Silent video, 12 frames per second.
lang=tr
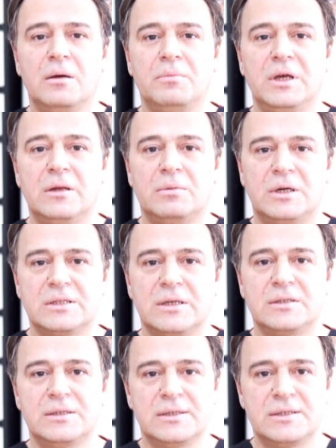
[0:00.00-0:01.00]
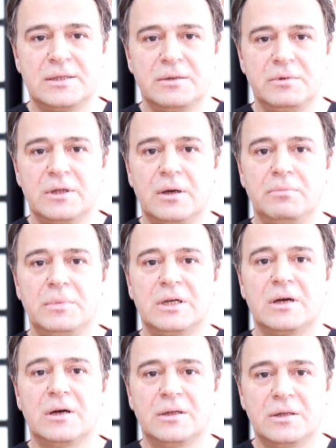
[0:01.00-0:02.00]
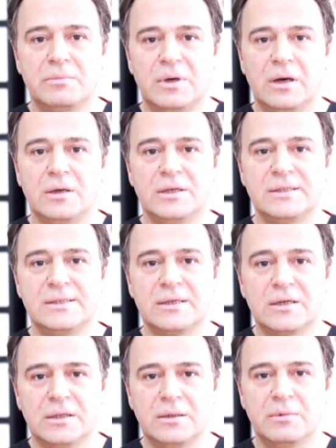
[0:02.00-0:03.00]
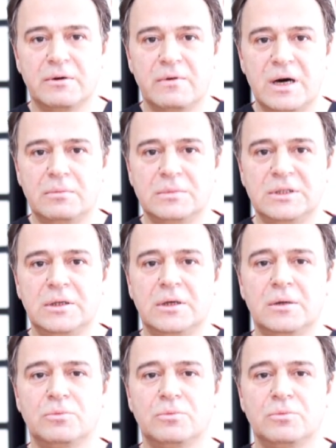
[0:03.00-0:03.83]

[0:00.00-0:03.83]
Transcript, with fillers: mide bağırsak sisteminden bir kanama, gizli kanama var mı?